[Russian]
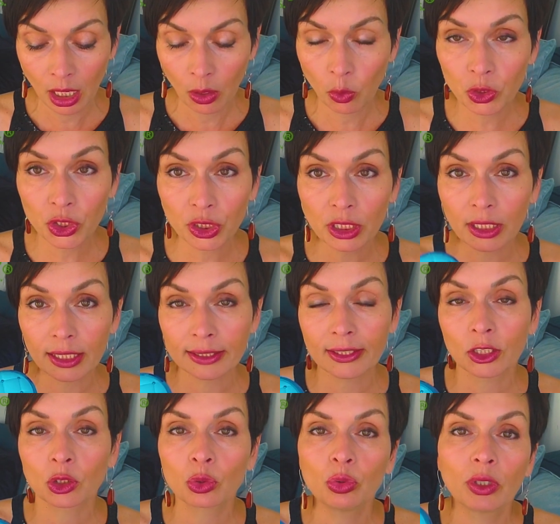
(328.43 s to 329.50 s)
Очень
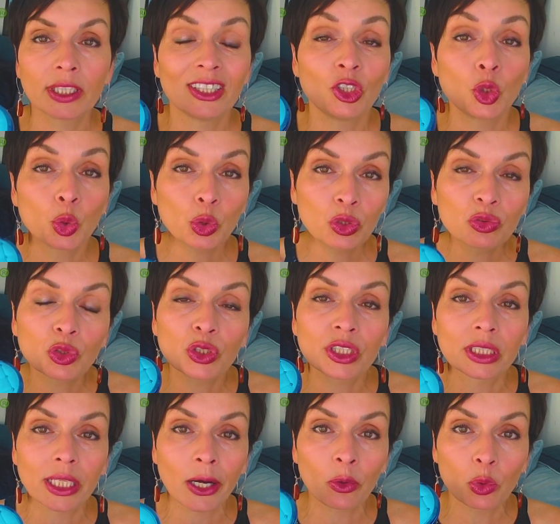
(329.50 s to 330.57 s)
классная штука, не
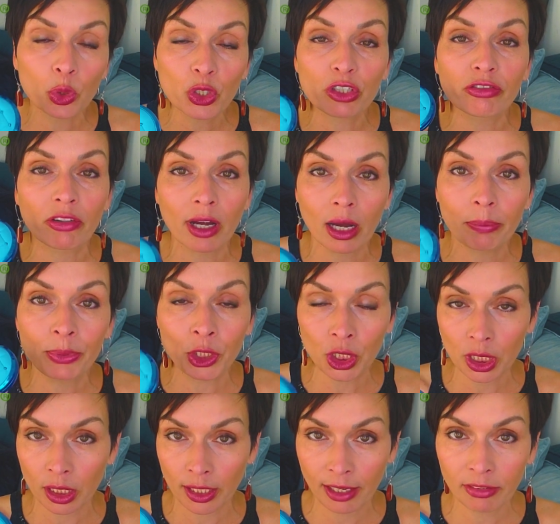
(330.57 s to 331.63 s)
чувствуется на коже
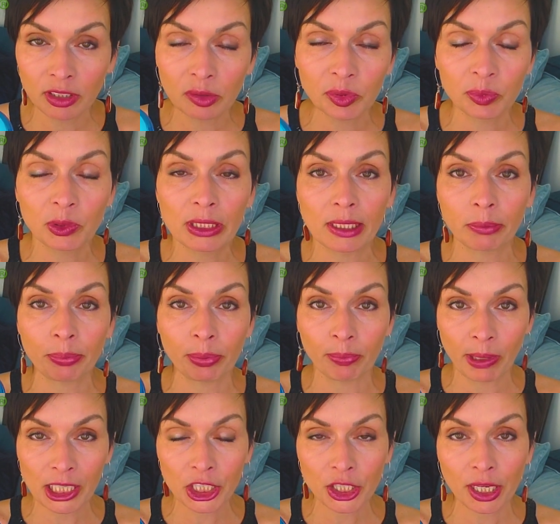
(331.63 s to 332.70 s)
вообще. Я в этом смысле
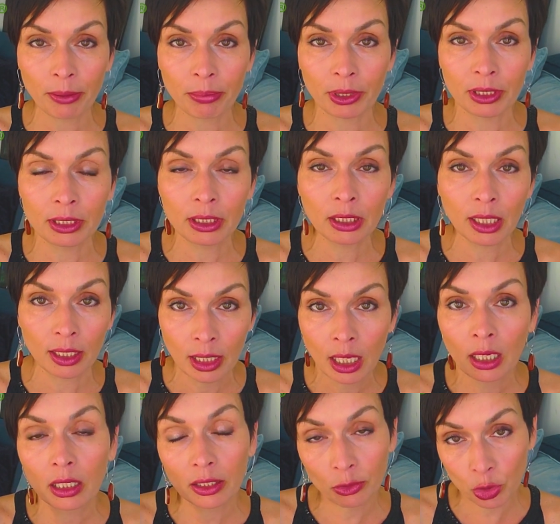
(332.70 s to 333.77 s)
большая придира,
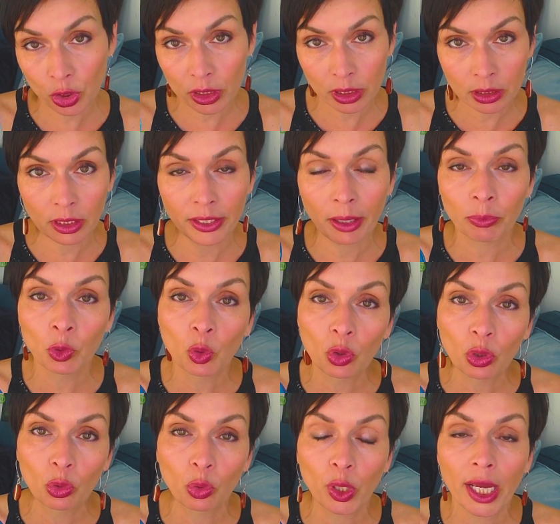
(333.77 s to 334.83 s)
как я уже сказала, я
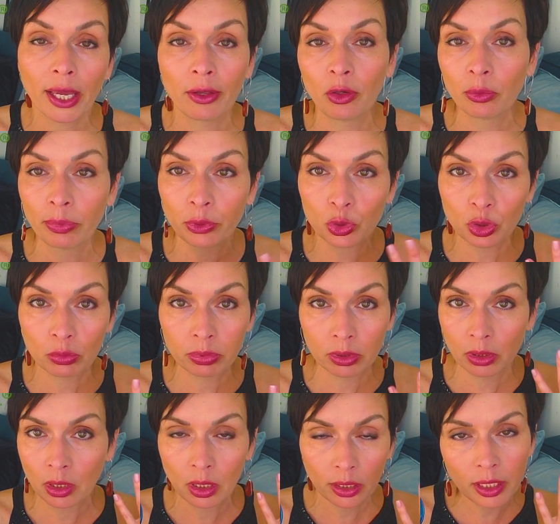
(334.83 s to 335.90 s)
много гуляю, люблю,
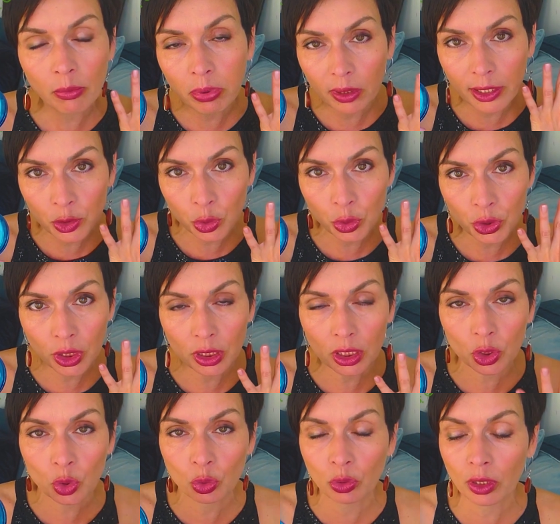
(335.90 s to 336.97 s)
чтобы не было
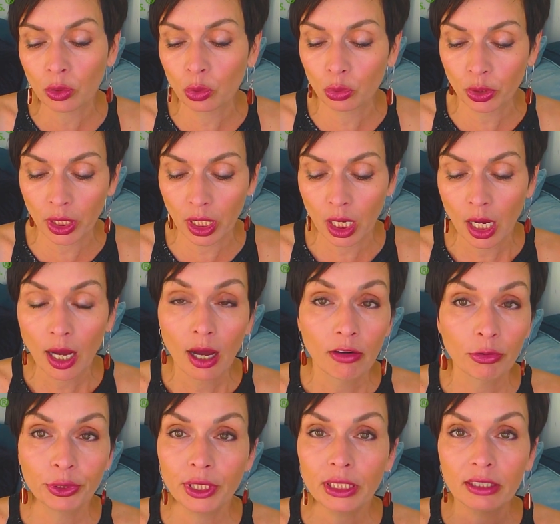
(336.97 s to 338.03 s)
ощущения штукатурки.
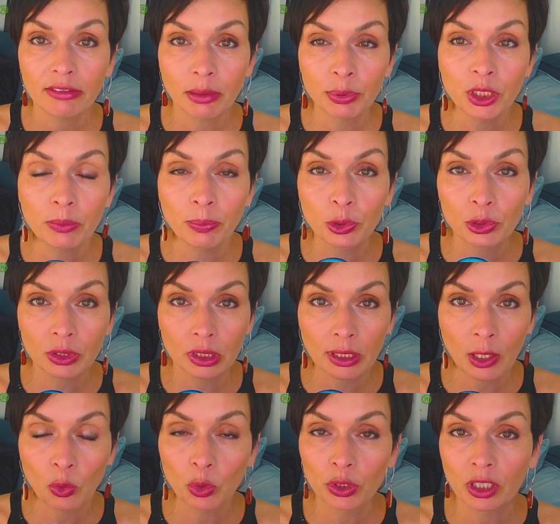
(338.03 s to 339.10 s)
Вот это вообще просто
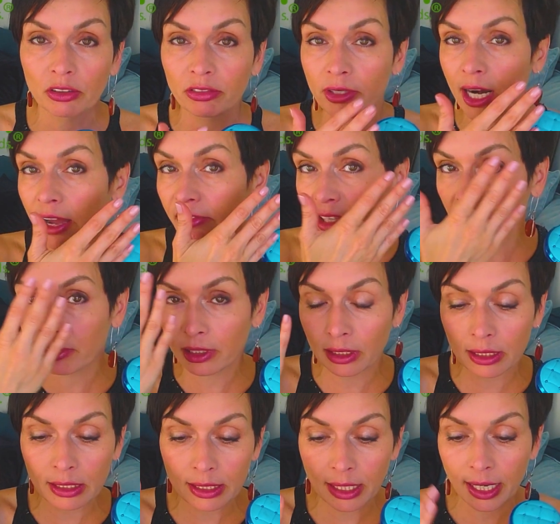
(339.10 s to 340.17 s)
находка,
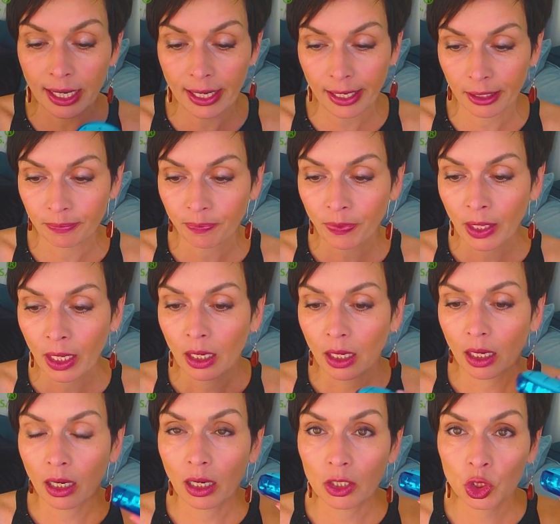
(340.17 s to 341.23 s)
выравнивает идеально.
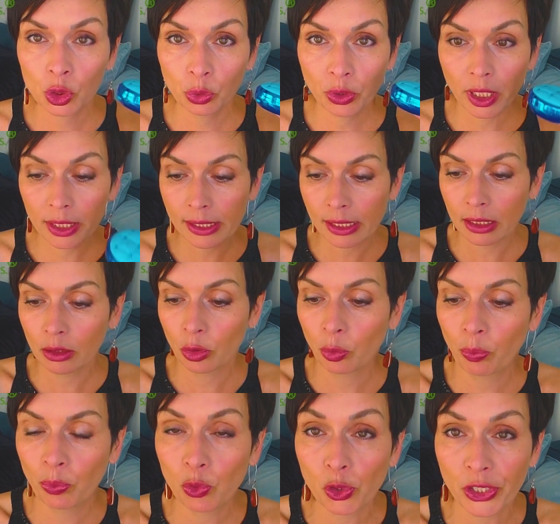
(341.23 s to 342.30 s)
А что я
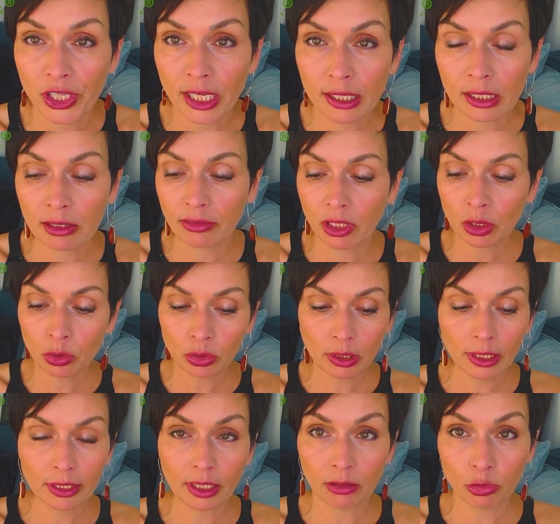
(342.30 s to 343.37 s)
делаю по ней сверху
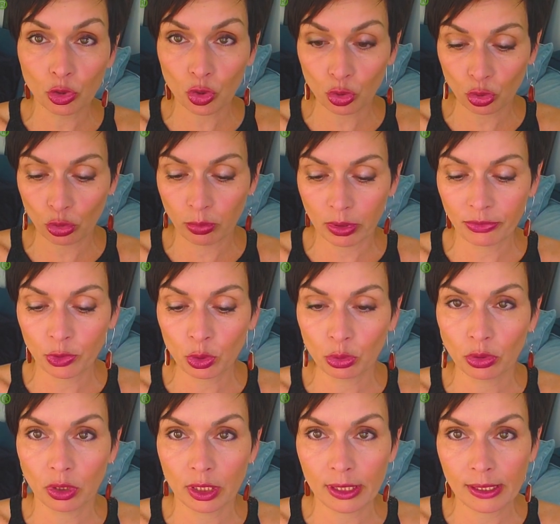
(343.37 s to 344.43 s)
для того, чтобы
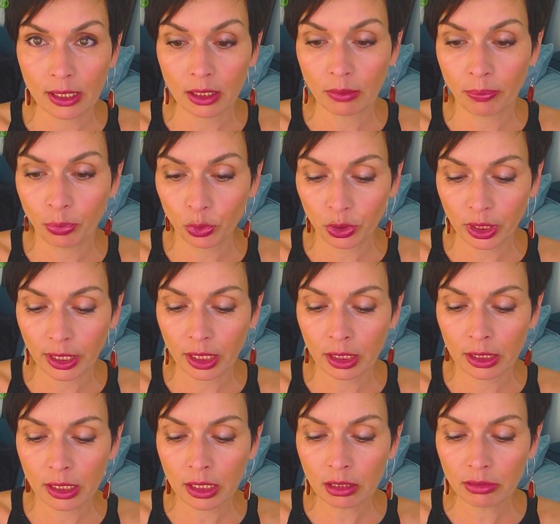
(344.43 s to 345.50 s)
все это дело
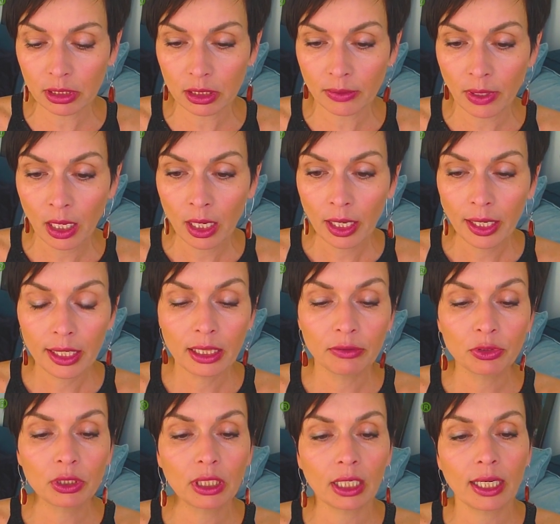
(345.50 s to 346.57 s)
подкорректировать?
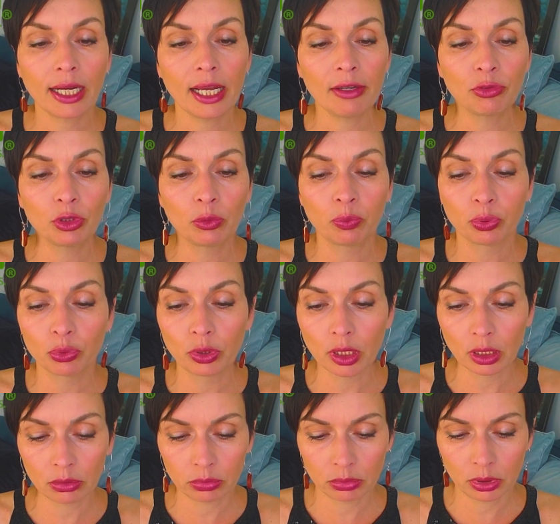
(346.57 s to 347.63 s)
Это вот такая вот
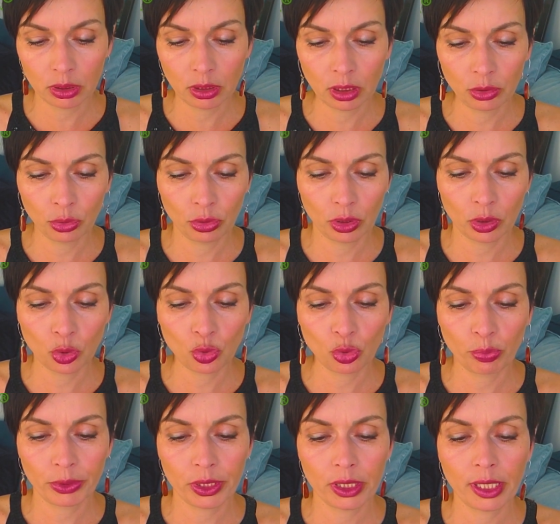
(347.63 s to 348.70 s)
пудра. Где-то от нее
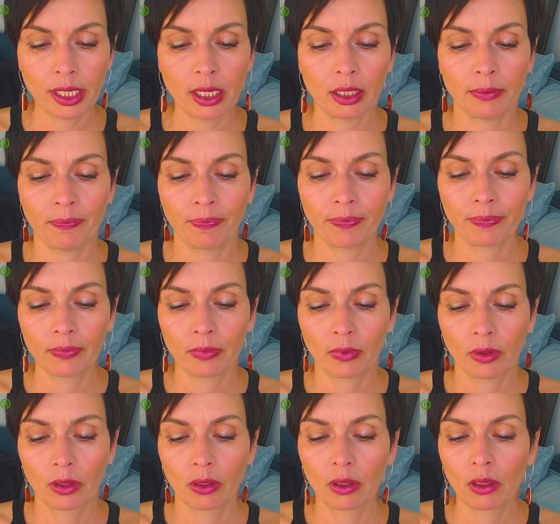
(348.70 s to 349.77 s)
крышку потеряла.
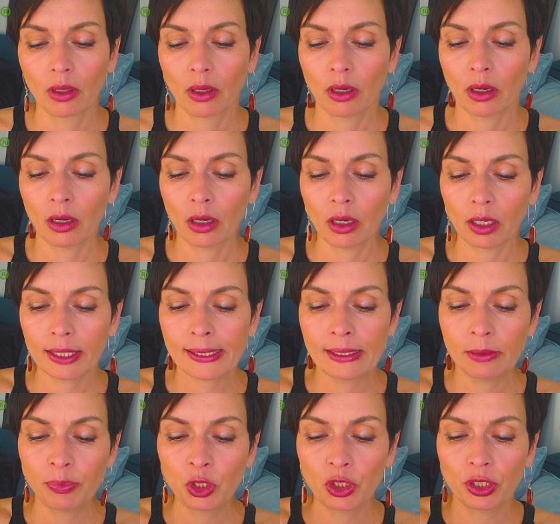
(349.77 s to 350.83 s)
А,
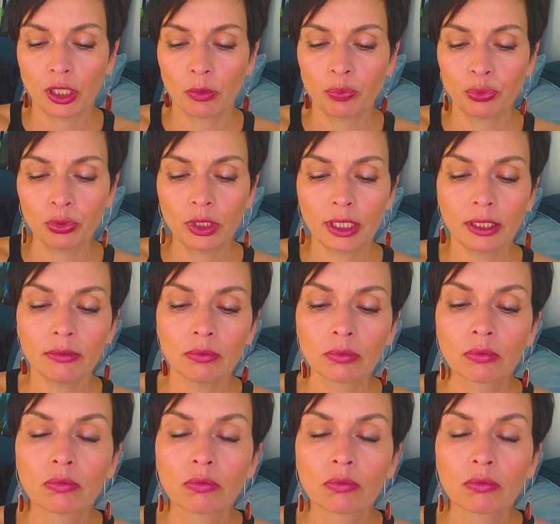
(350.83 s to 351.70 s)
рассыпчатая пудра.